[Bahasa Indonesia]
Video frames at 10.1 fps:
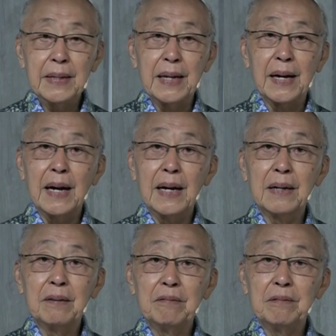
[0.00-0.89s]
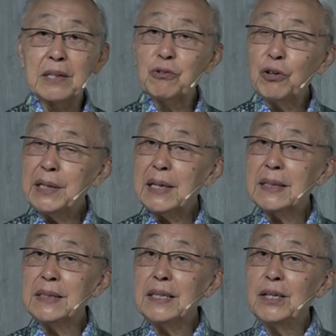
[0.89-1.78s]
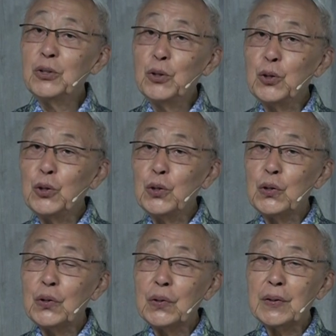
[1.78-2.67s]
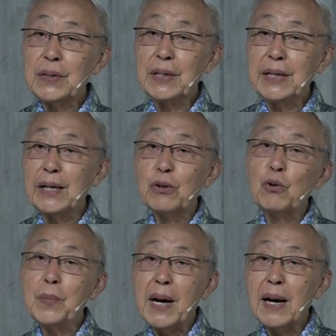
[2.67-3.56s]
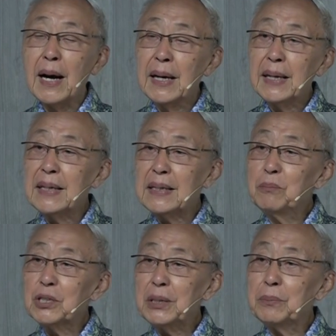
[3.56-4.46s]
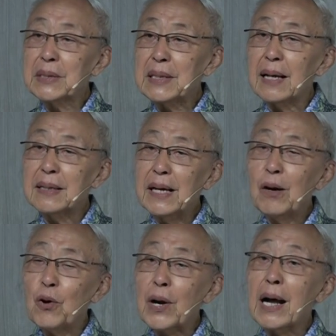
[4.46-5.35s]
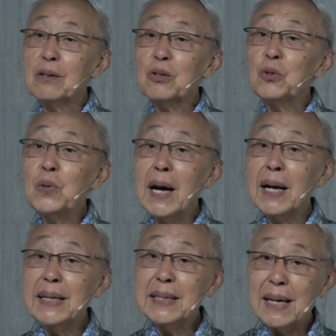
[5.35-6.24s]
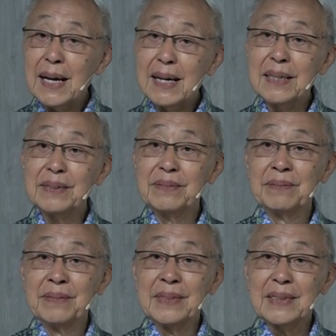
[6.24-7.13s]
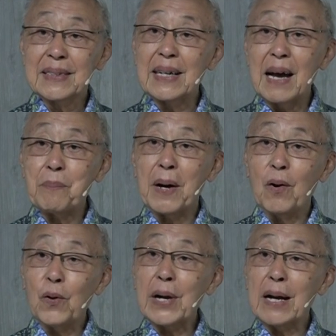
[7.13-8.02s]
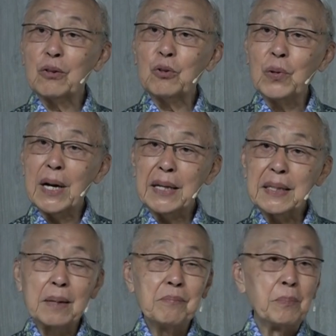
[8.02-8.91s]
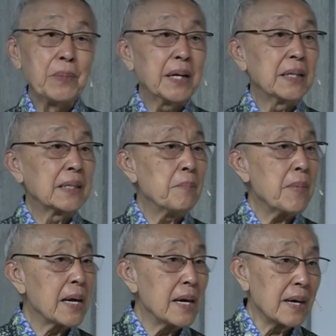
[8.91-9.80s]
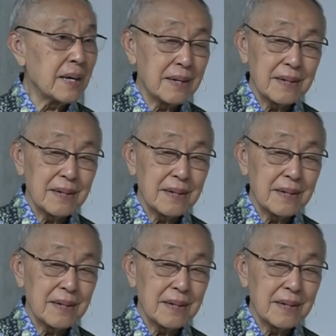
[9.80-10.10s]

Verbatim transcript: Ya, waktu kita kecil dulu di rumah, kita mesti mentati orang tua kita. Kenapa? Orang tua kita memberi kita makan.